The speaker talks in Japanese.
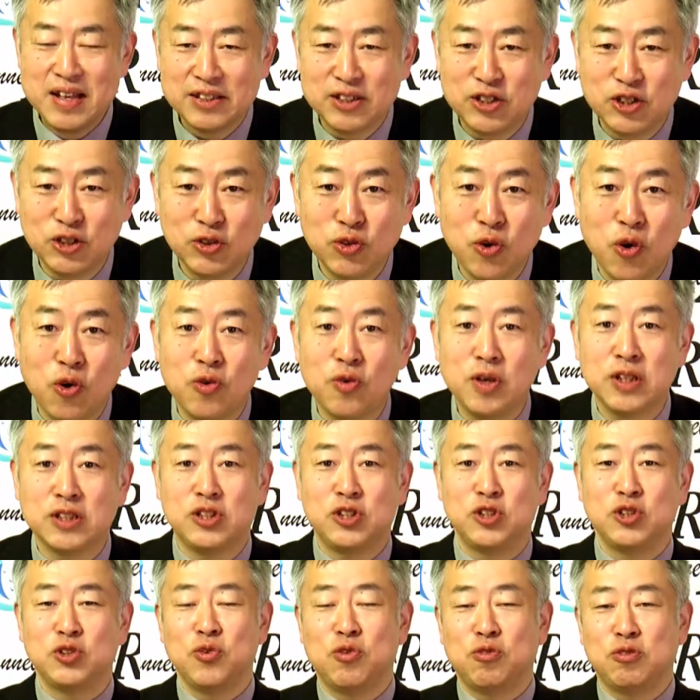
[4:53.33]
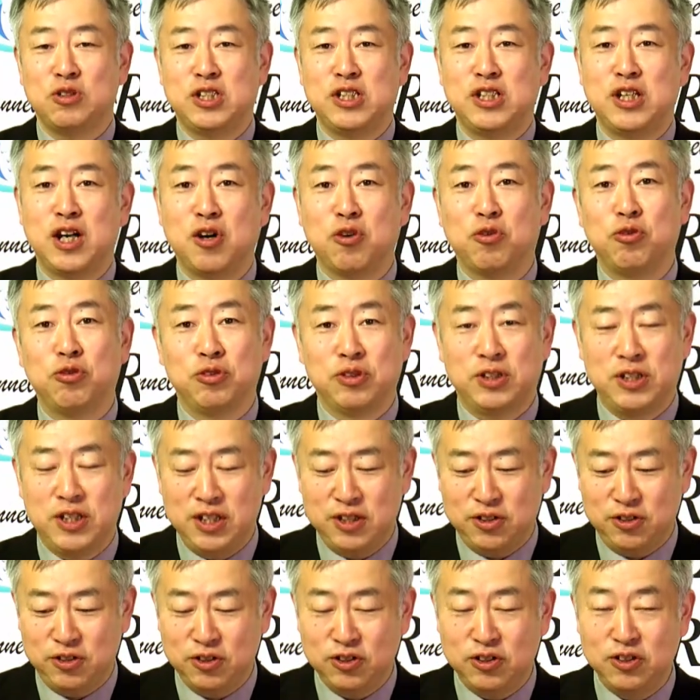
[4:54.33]
中国は中国人が構
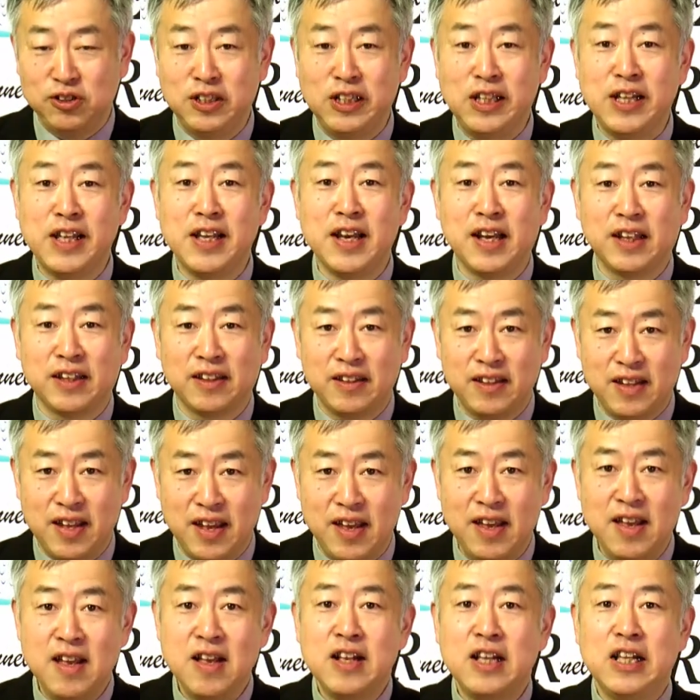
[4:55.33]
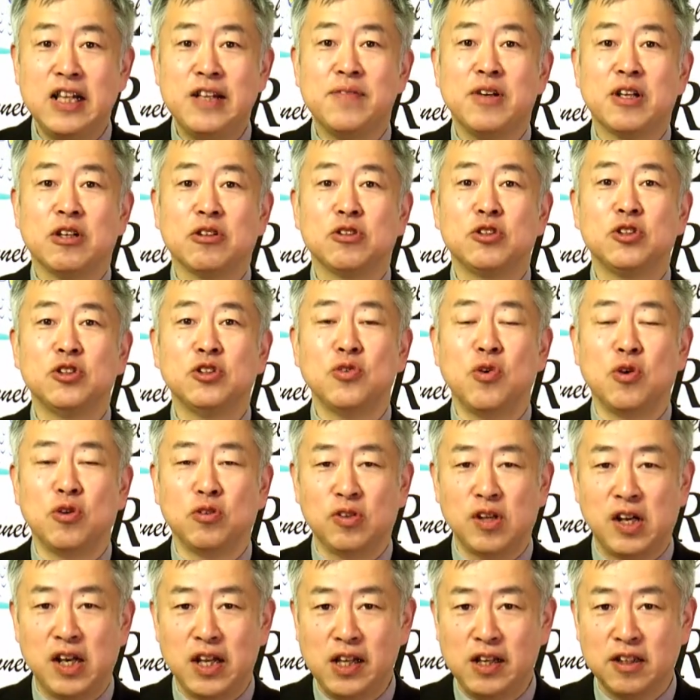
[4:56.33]
成する国であって、今の中
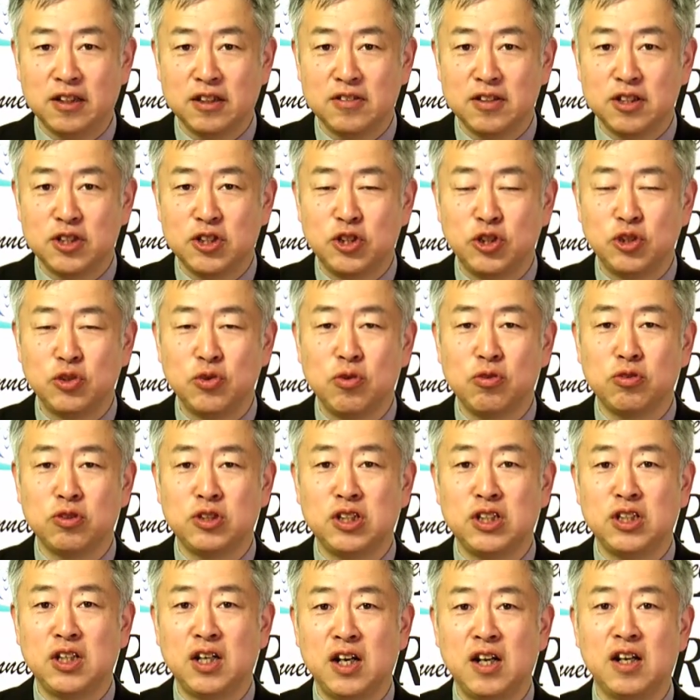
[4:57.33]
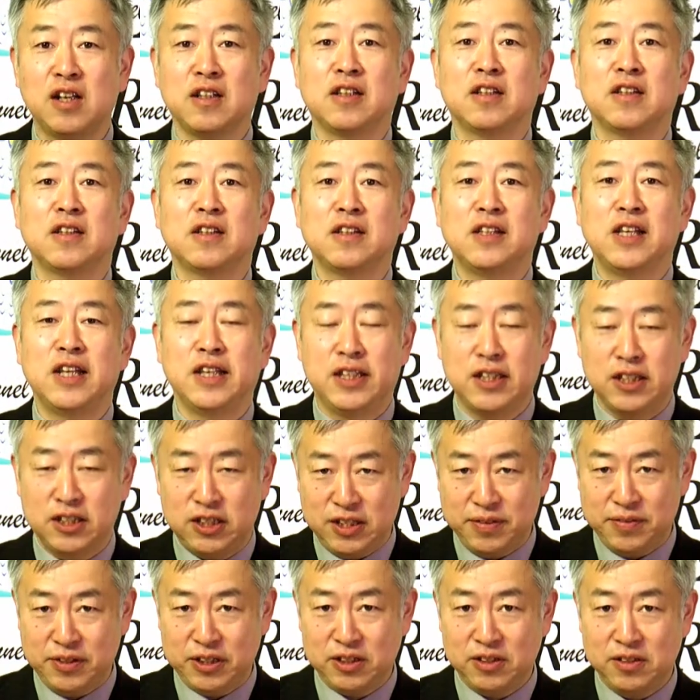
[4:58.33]
国のあり方は中国人が決定
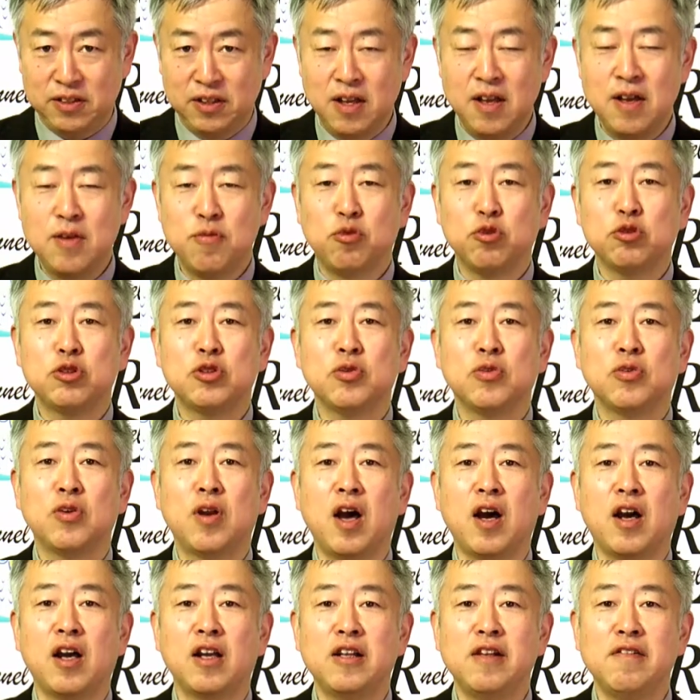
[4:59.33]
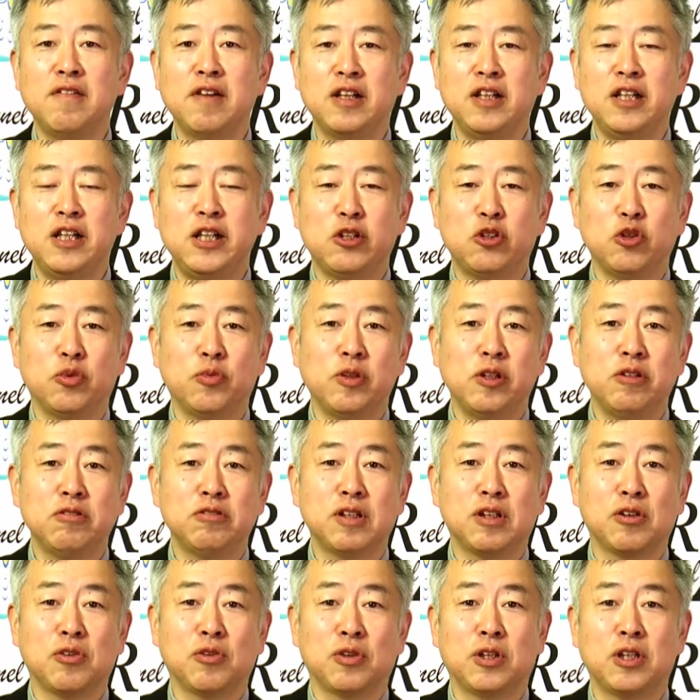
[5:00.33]
してます。もちろん中にはいい人もいる
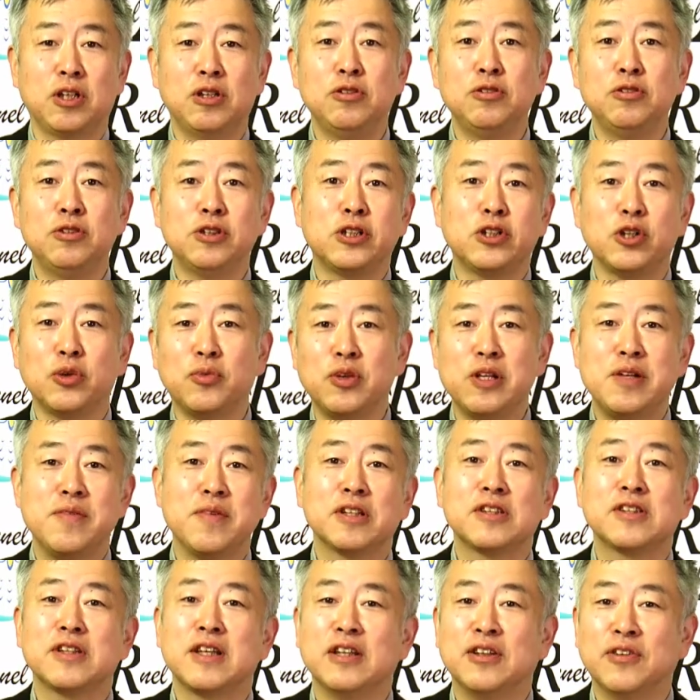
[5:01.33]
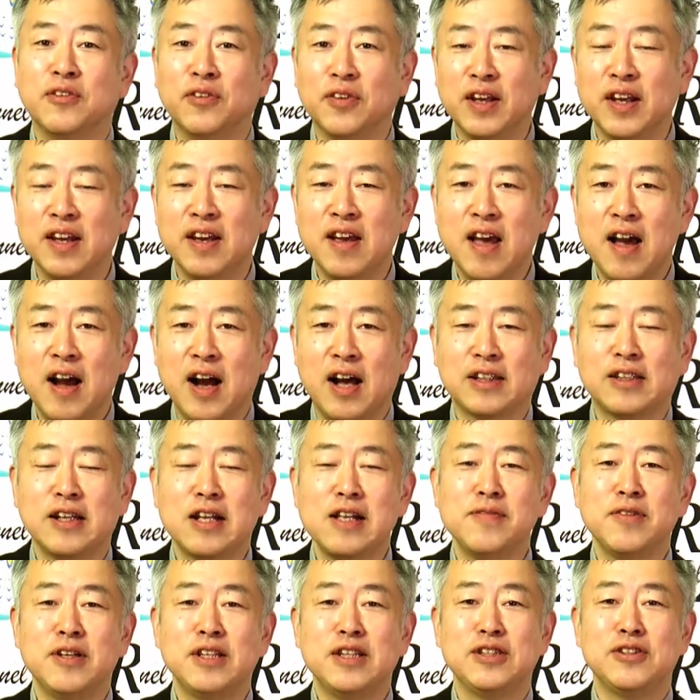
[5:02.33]
だろうっていう人もいますけどもね、当た
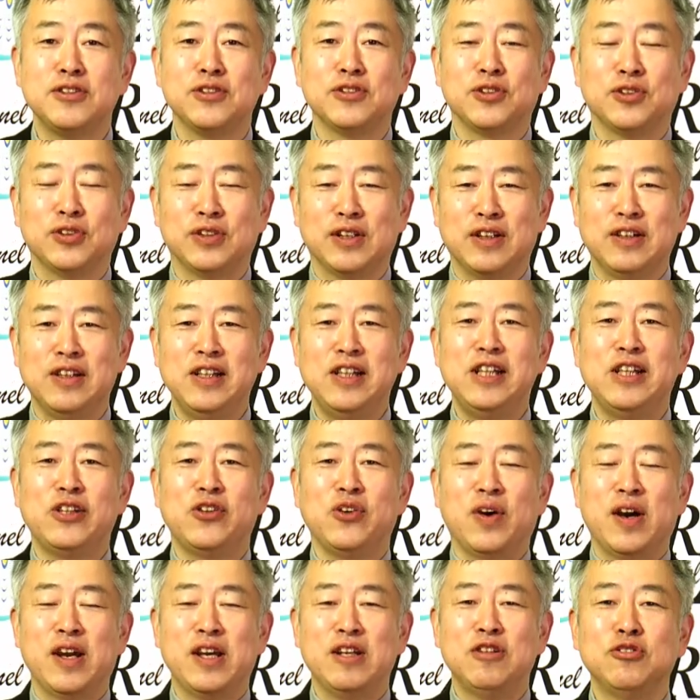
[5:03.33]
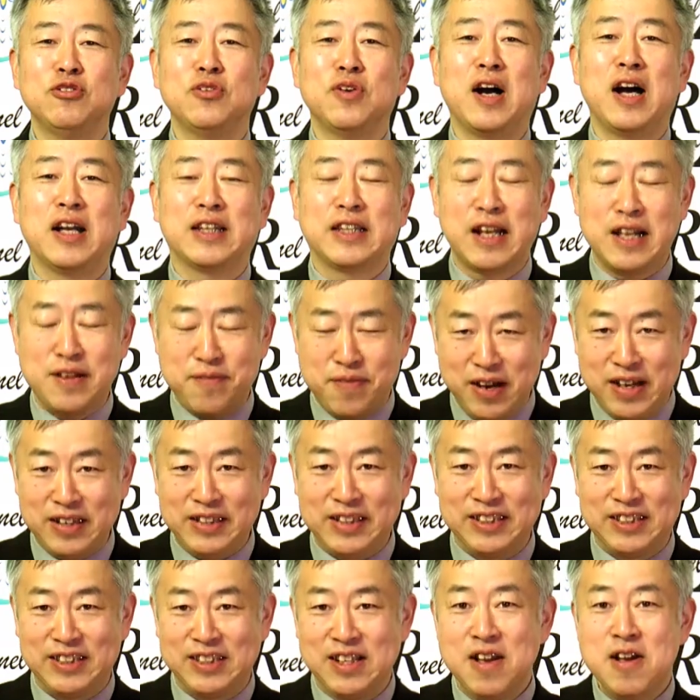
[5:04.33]
り前ですよ、そんなの。いい人がのは当たり前
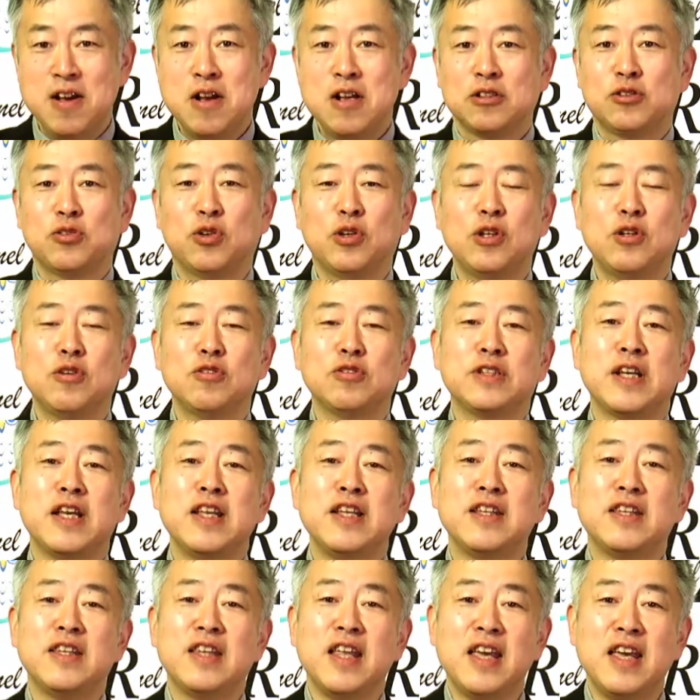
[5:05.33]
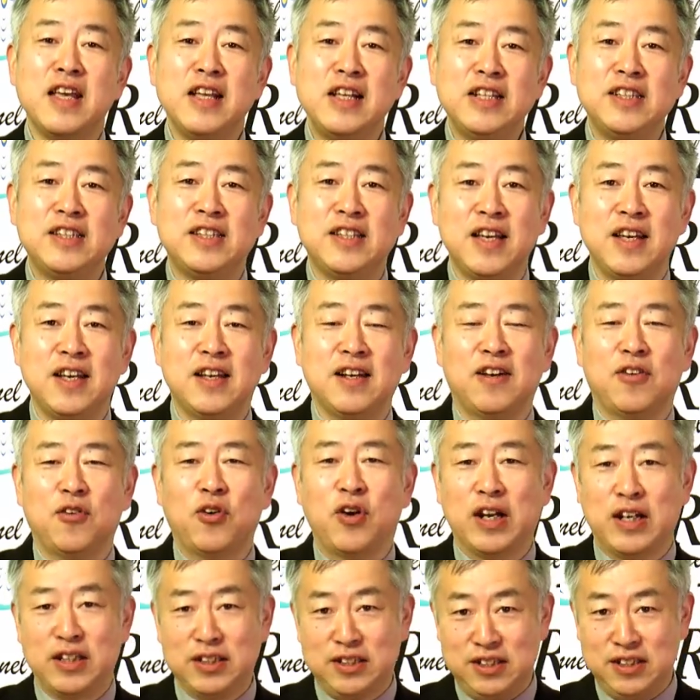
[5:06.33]
です。それを前提にしてお
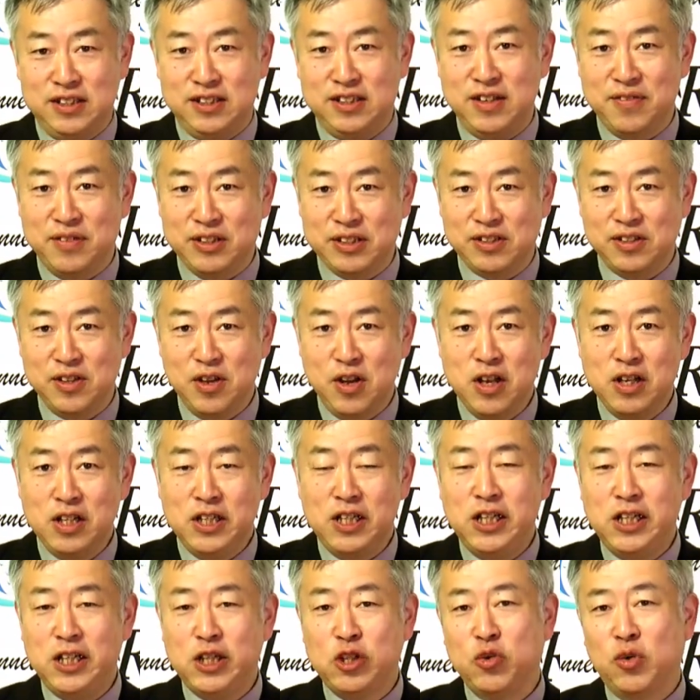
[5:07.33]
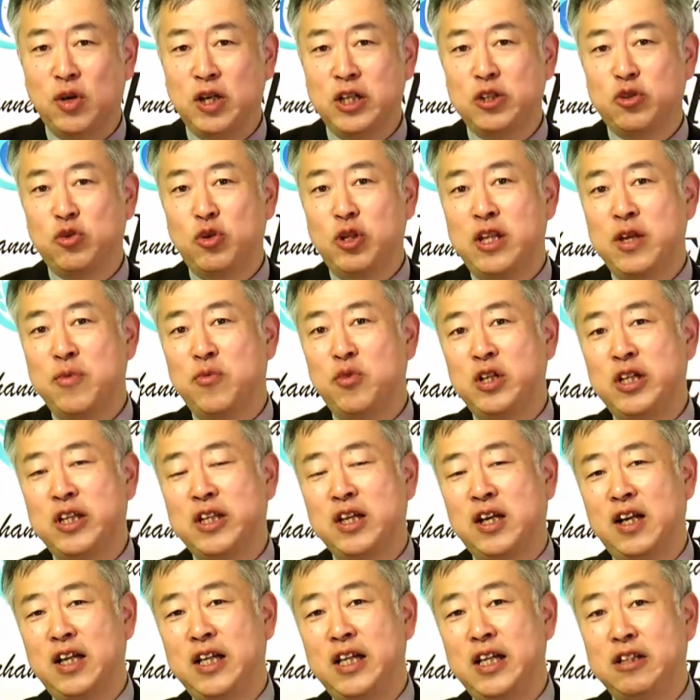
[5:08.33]
話ししてます。いい人が一人でもい
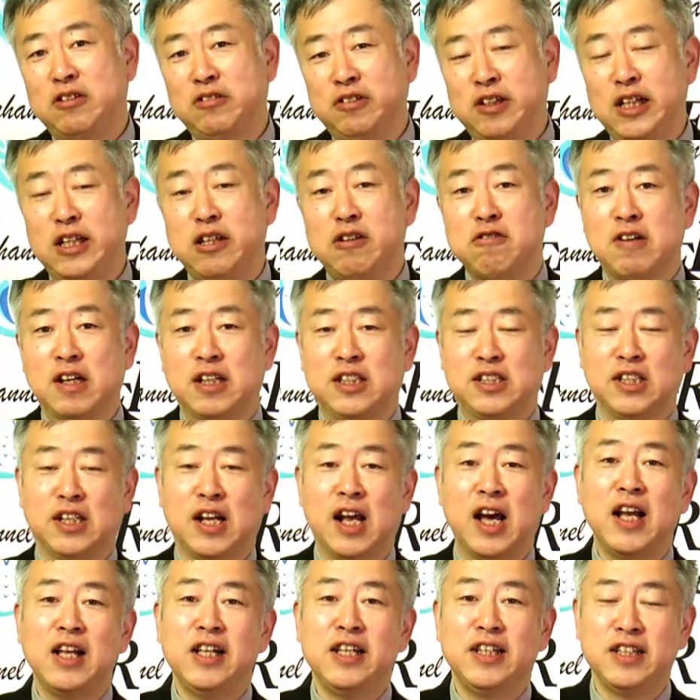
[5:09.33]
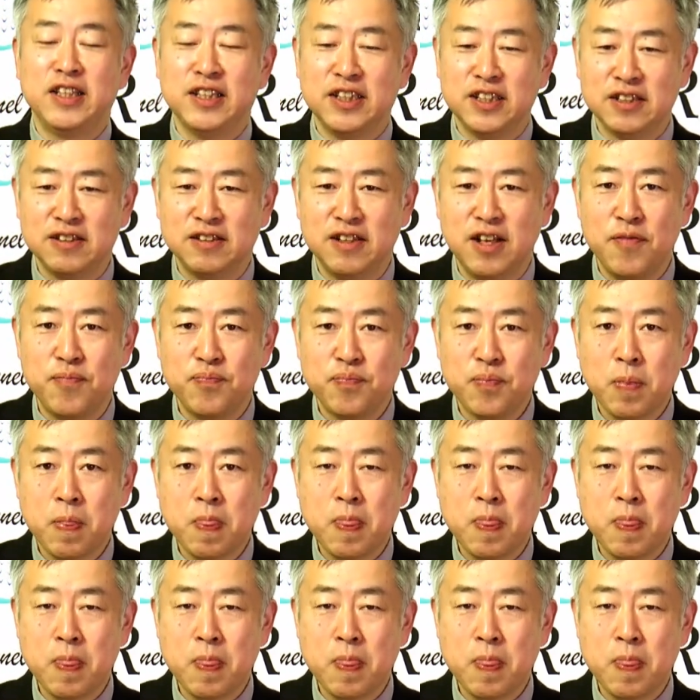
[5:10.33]
たらいい国っていうわけじゃないんでですね。